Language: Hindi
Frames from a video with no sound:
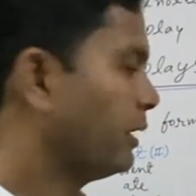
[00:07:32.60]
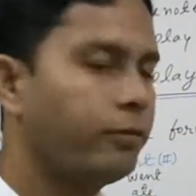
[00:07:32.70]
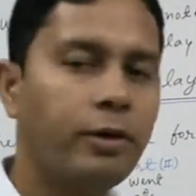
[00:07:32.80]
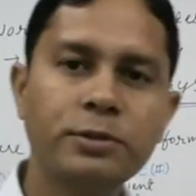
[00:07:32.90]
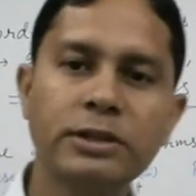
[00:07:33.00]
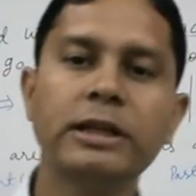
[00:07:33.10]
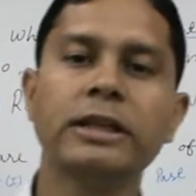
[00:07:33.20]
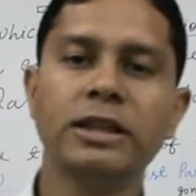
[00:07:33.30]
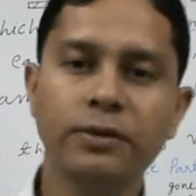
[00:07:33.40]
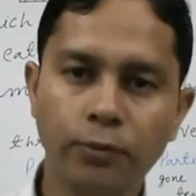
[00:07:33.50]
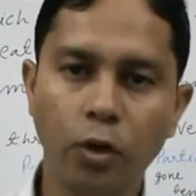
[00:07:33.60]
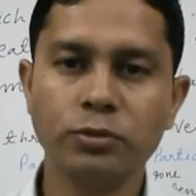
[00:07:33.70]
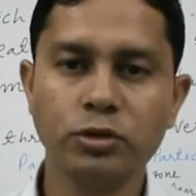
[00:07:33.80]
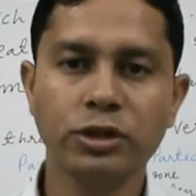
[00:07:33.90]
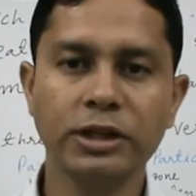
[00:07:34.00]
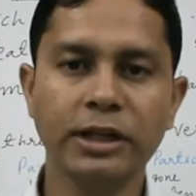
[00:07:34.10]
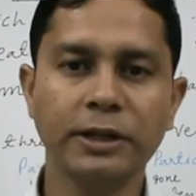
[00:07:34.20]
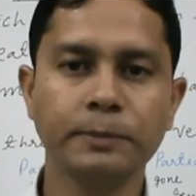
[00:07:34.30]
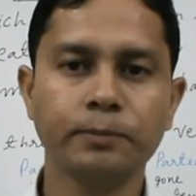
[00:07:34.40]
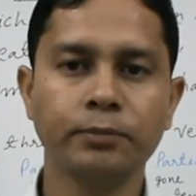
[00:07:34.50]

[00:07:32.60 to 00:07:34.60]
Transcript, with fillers: बाद वर्ब्स की कितनी फॉर्म्स होती हैं